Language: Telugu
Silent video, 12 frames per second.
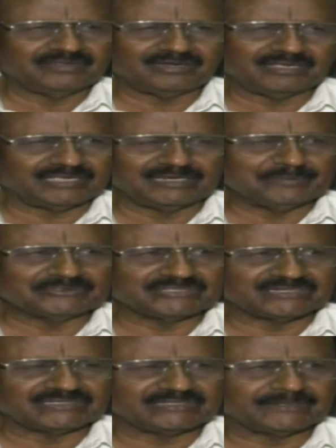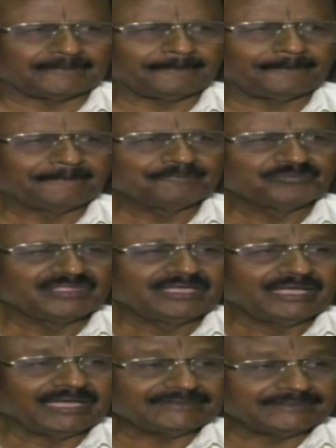వేరులకు వెళ్ళిపోతారు కదా
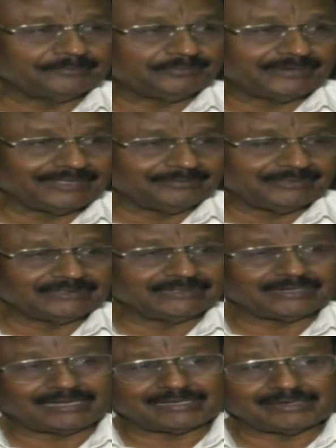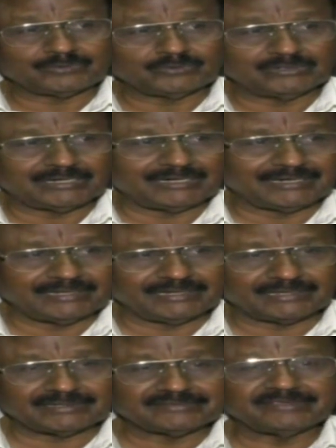అయితే ఇప్పుడు ఏమైందంటే అట్లా కొన్నాళ్ళు
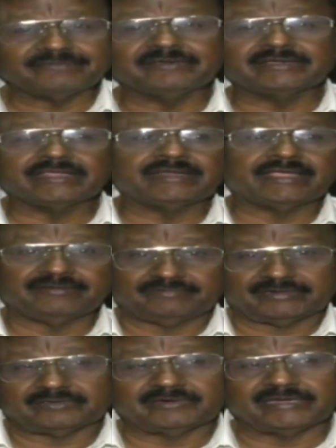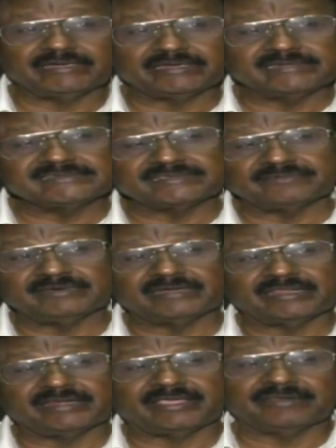అయినాక సెవెంటీ నైన్ వరకు నైన్టీన్
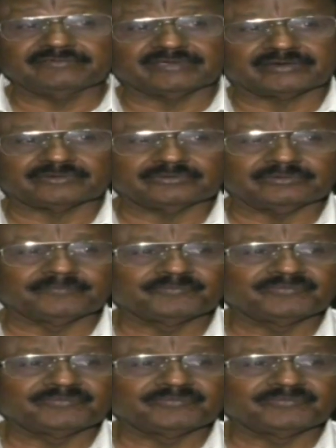సెవెంటీ నైన్ వరకు